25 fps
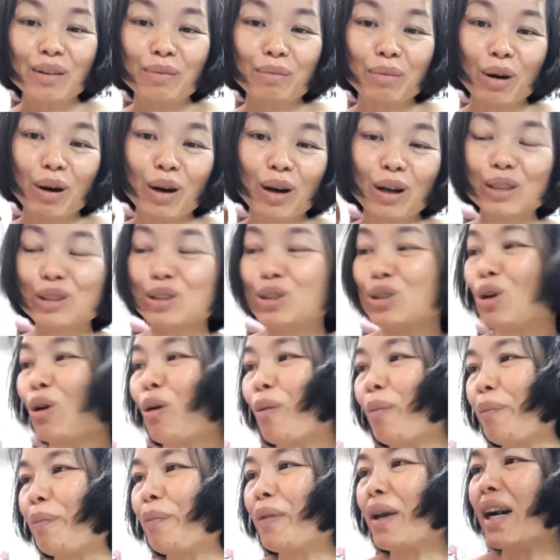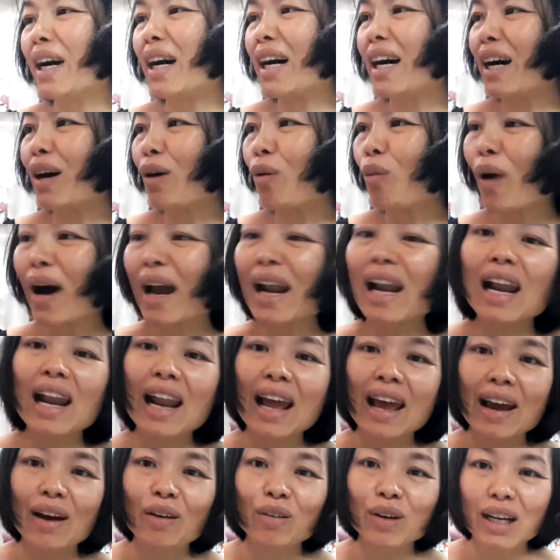พอจบวัน
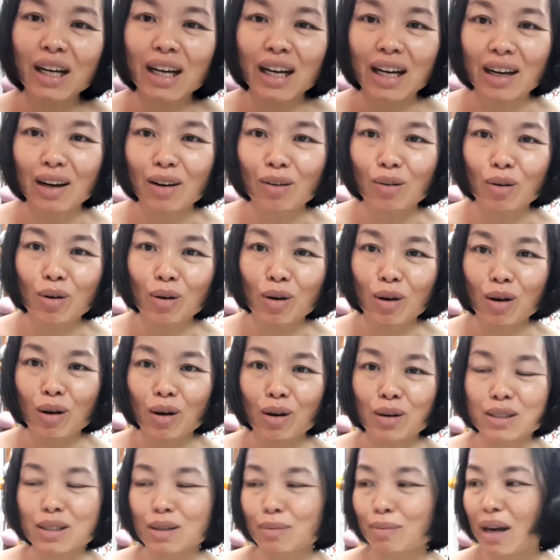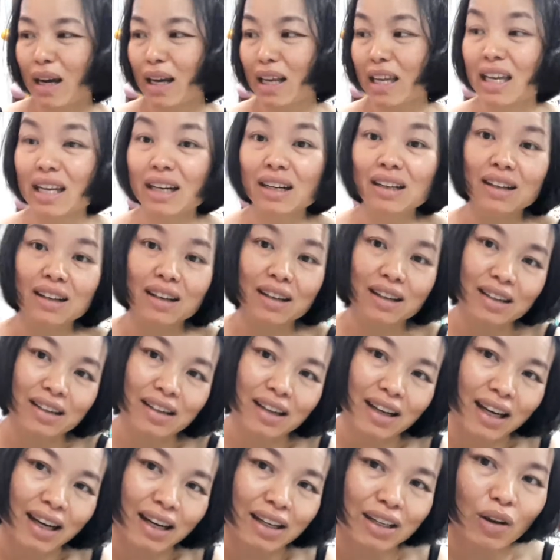แล้วนะคะ เราก็จะมาคิดเงิน
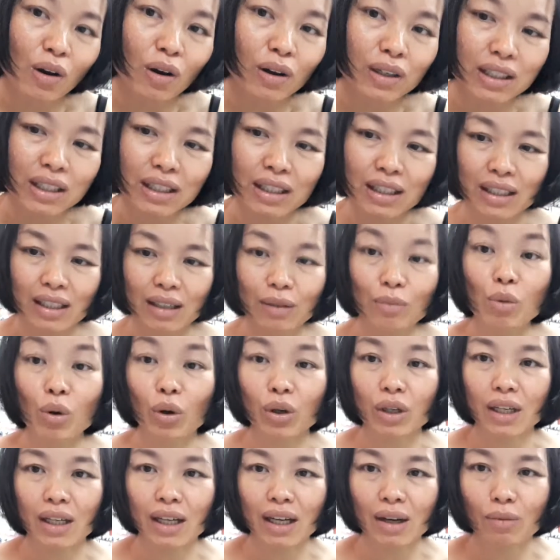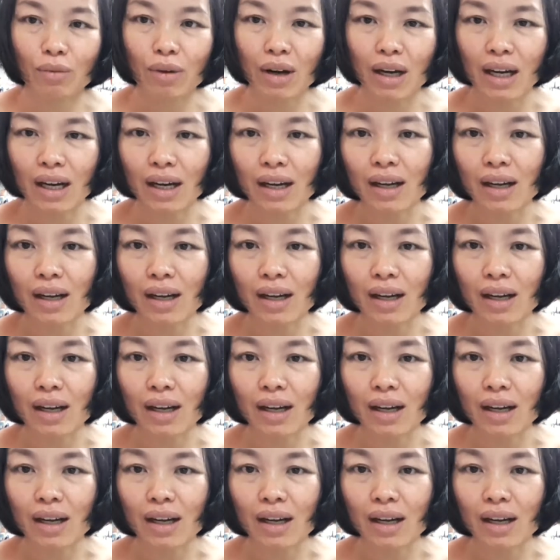นะคะ ยอดเงินทั้งหมดนะคะ ว่า